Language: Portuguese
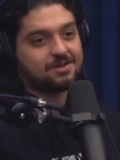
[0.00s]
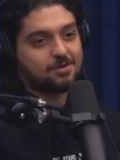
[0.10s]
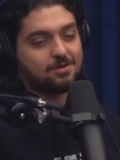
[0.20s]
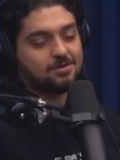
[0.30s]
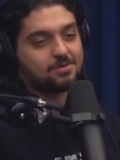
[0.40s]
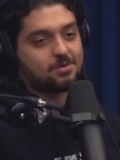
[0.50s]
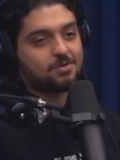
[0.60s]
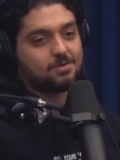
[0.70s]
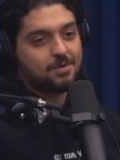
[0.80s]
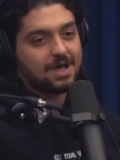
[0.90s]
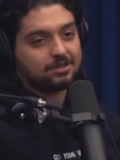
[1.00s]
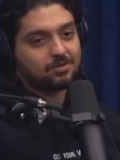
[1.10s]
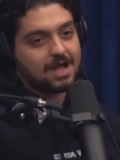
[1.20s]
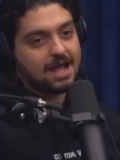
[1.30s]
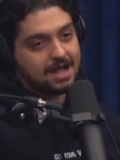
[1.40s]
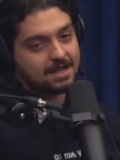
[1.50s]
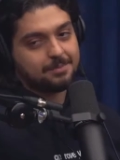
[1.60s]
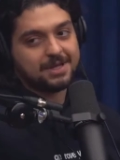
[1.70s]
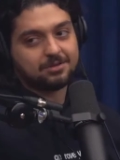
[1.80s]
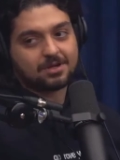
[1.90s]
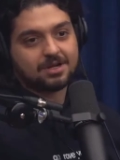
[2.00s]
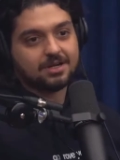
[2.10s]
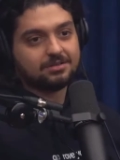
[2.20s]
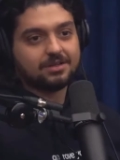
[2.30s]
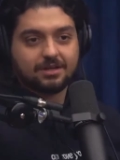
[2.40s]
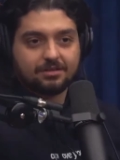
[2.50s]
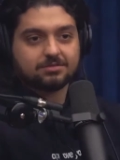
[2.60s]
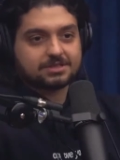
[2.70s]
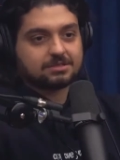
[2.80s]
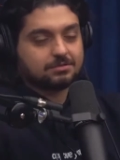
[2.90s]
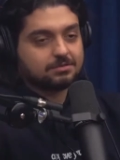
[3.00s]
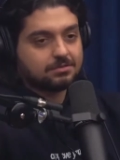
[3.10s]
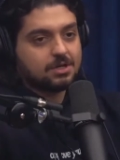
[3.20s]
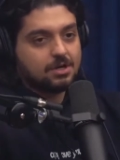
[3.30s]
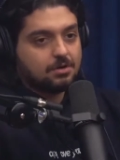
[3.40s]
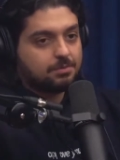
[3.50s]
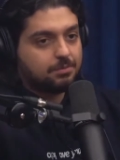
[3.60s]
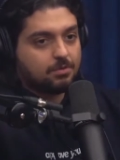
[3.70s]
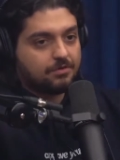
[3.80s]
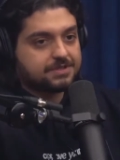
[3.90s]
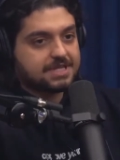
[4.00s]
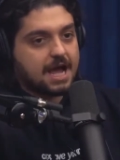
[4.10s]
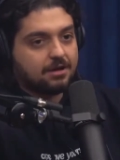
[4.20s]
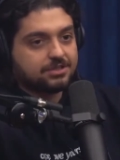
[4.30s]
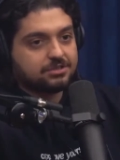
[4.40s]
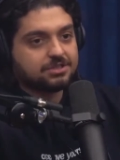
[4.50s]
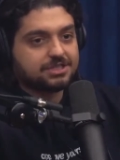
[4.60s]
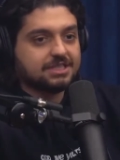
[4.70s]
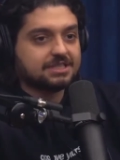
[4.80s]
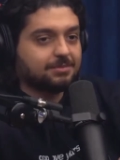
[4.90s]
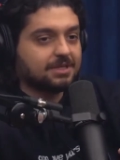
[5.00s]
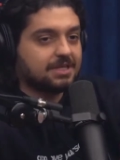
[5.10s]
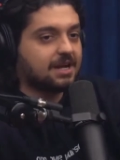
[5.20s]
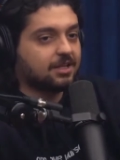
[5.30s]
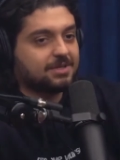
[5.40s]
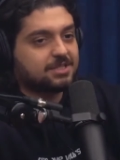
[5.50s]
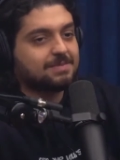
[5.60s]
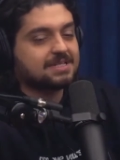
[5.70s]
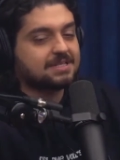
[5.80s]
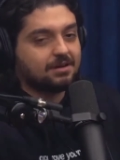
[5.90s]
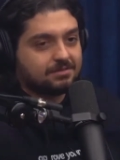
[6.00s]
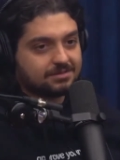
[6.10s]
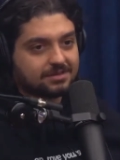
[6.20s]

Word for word: com, com a, a campanha tocando e um, um o oficial de justiça me entregando uma intimação. Uma